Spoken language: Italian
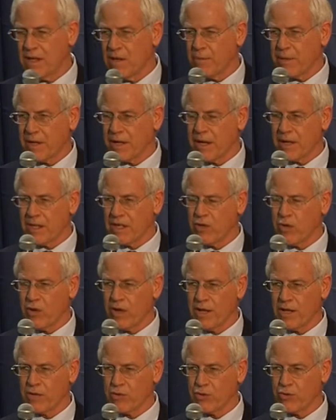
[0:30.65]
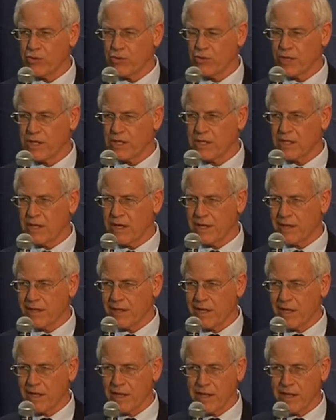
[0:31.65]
per la lingua e la cultura sarda.